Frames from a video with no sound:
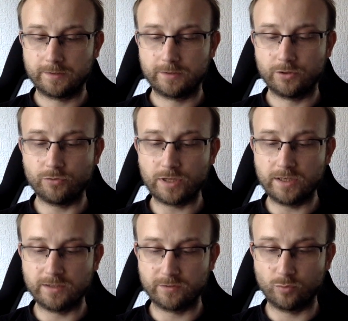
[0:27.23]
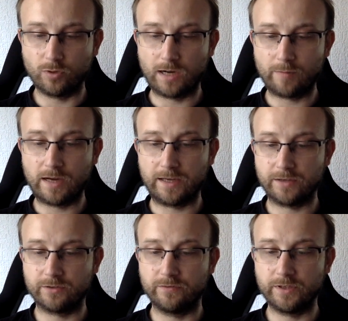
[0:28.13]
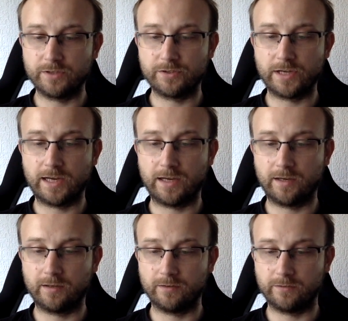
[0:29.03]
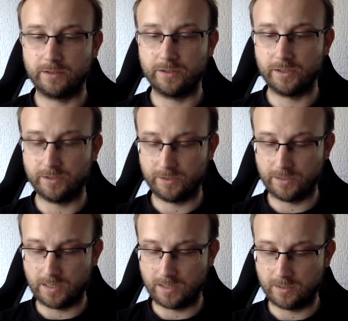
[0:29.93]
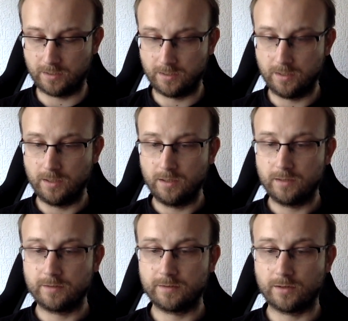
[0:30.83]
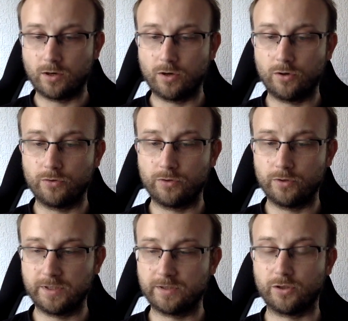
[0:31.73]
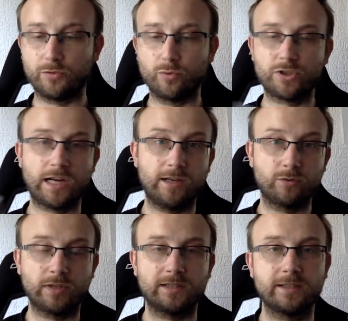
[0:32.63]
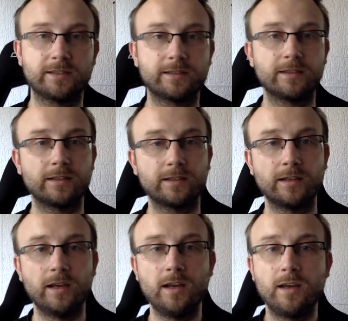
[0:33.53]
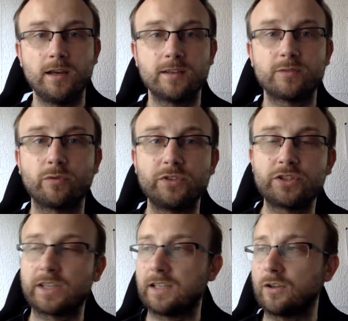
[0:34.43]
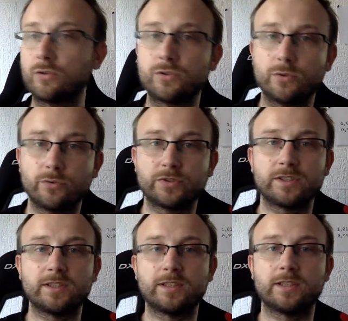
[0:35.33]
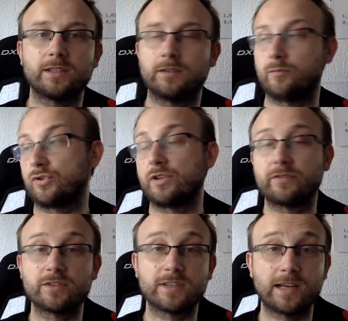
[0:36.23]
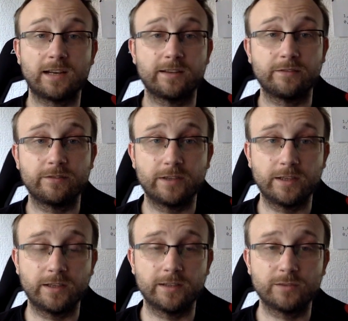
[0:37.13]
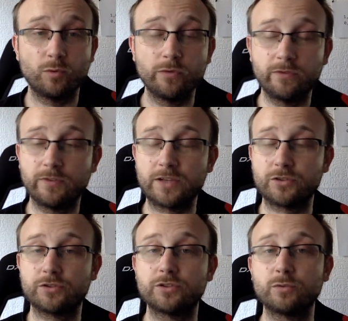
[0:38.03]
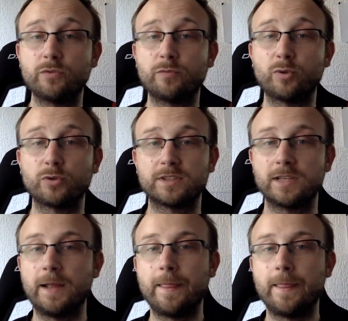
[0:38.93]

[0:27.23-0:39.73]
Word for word: książka nie jest długa, ma jakieś 220 stron. Jest trochę dłuższa, ale tutaj jest słowniczek na końcu wszystkich, e, może nie wszystkich, ale e, słów, większości słów, plus